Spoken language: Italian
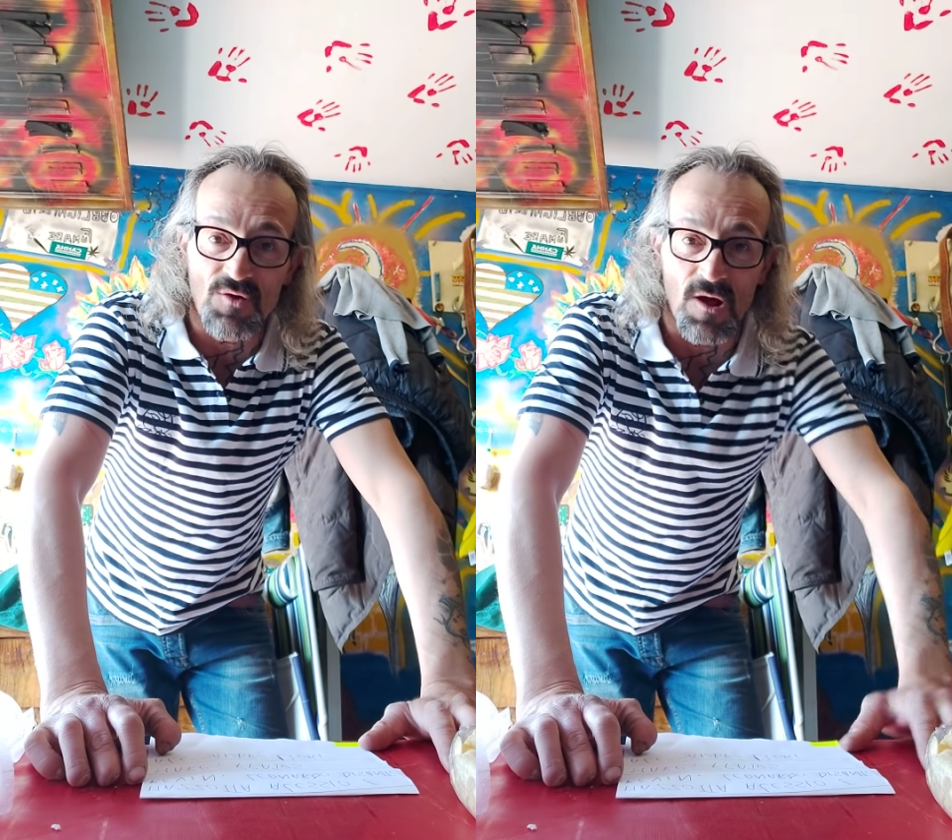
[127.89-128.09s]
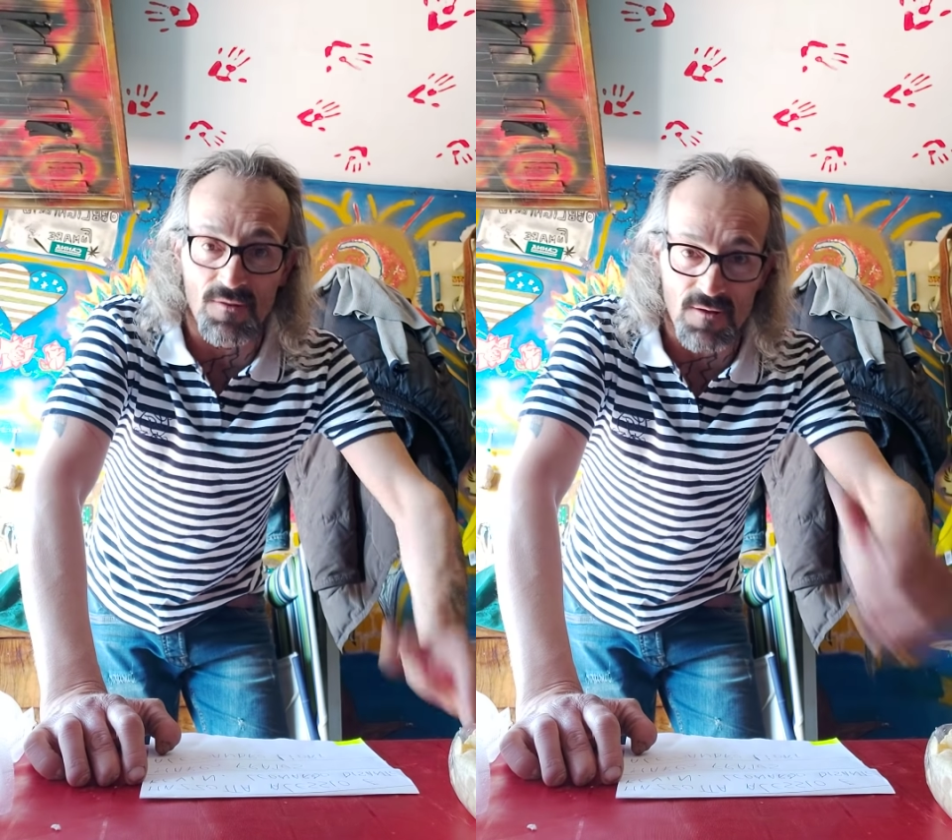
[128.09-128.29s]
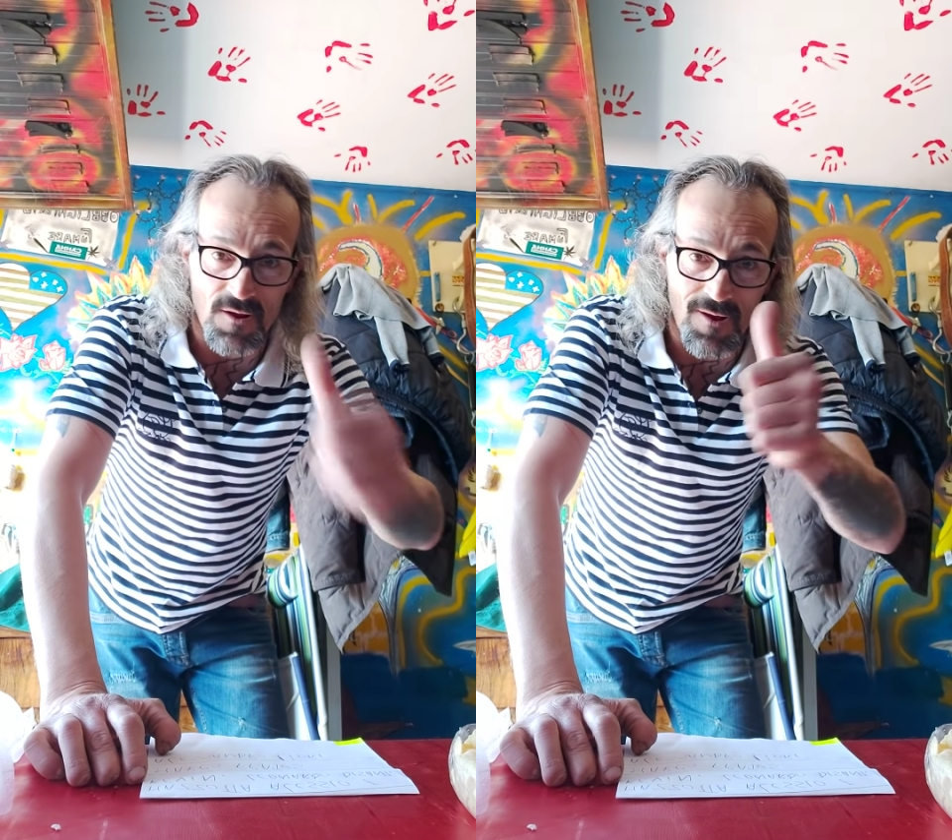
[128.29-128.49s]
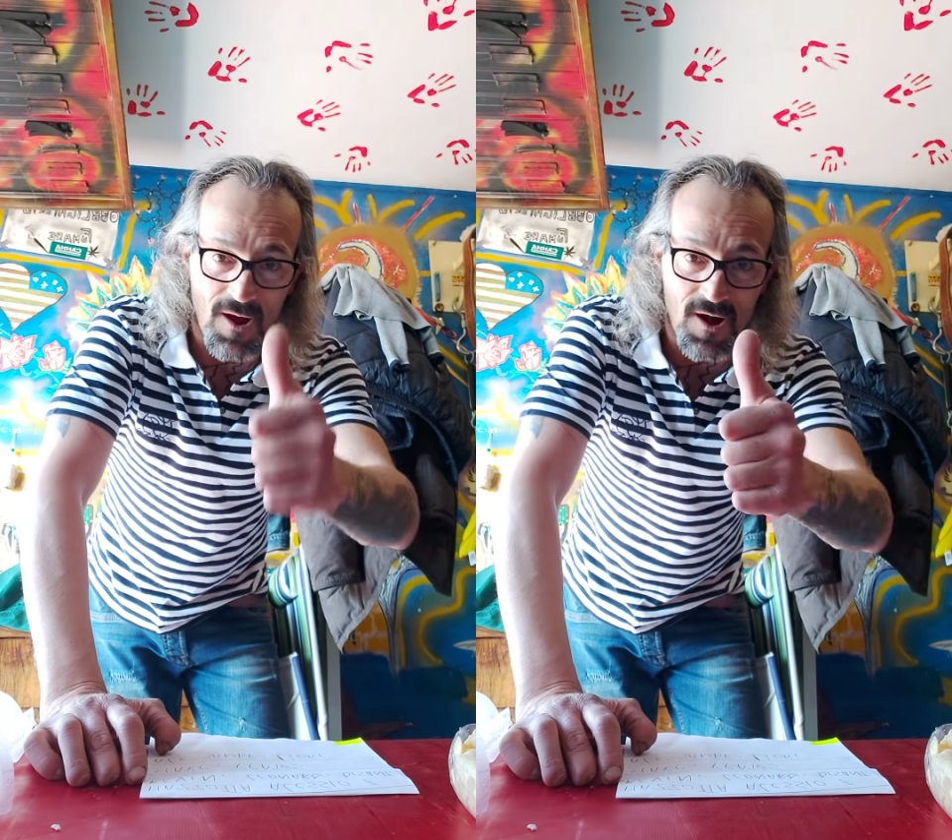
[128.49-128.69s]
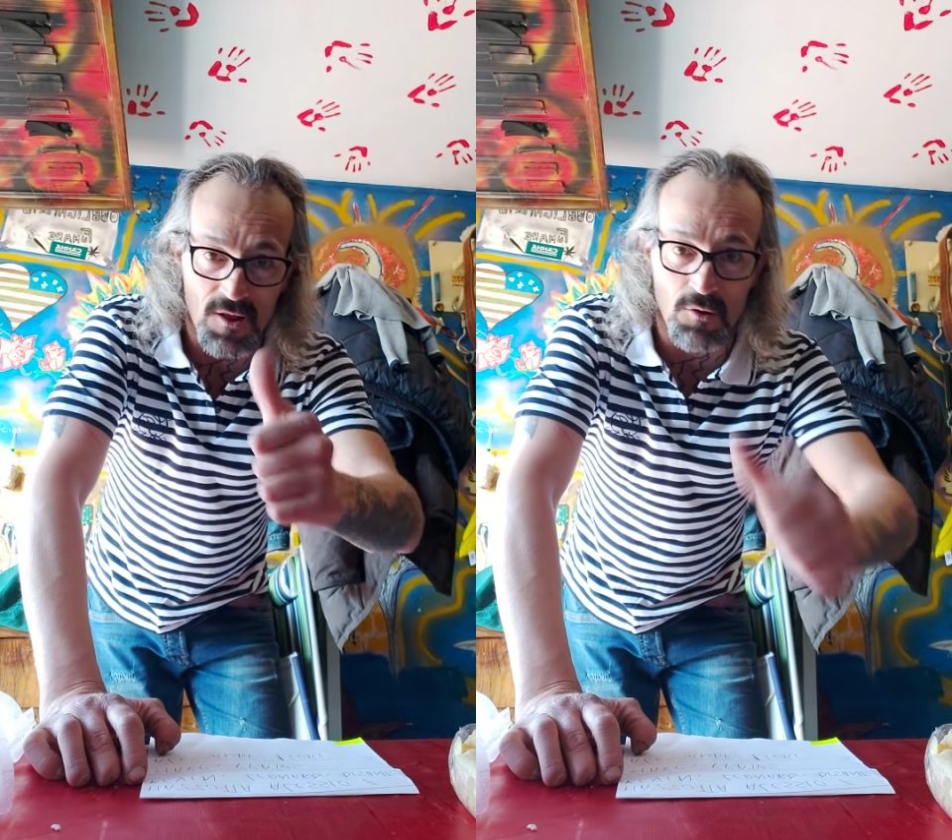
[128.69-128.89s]
Sante,
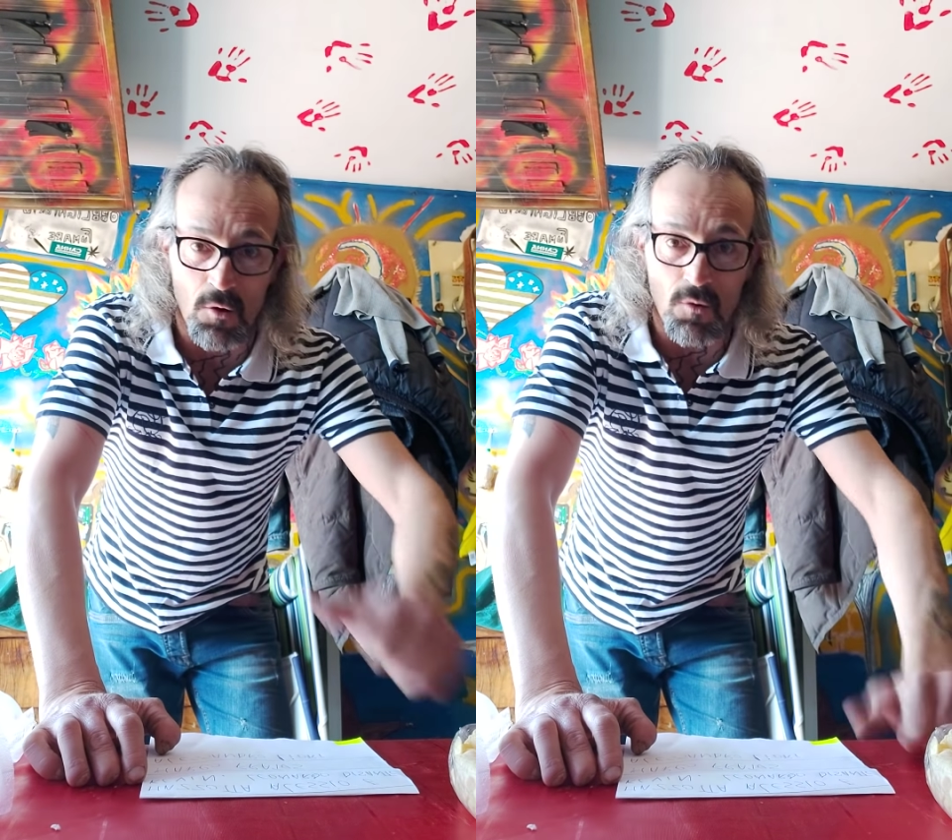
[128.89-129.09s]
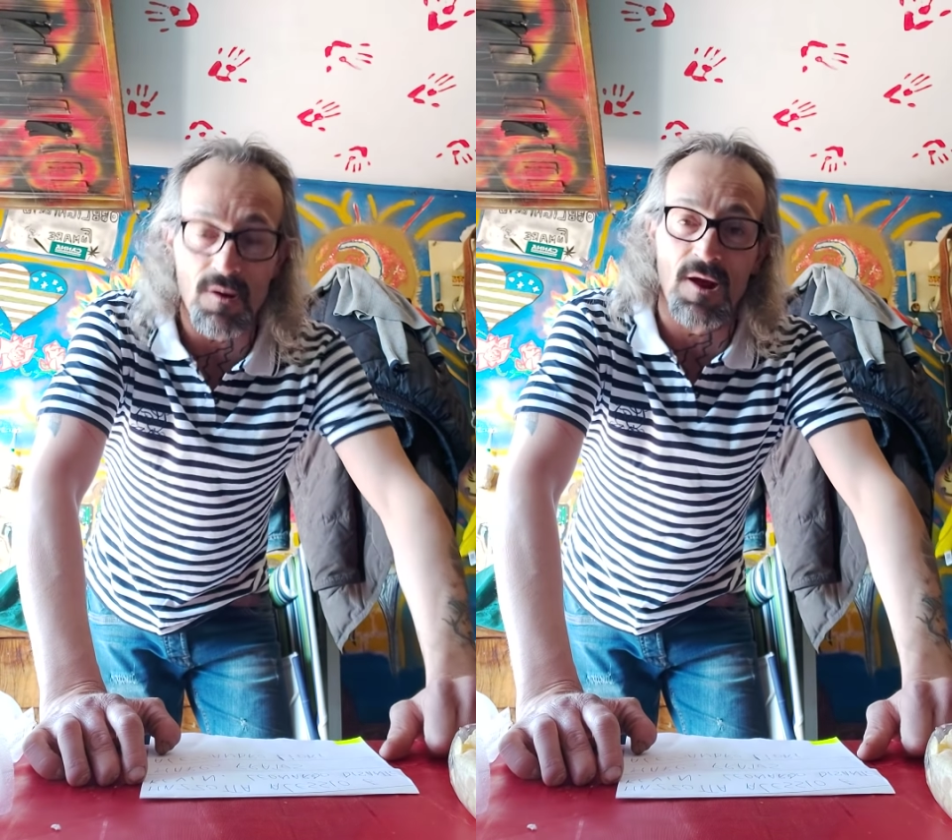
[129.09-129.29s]
alla Do.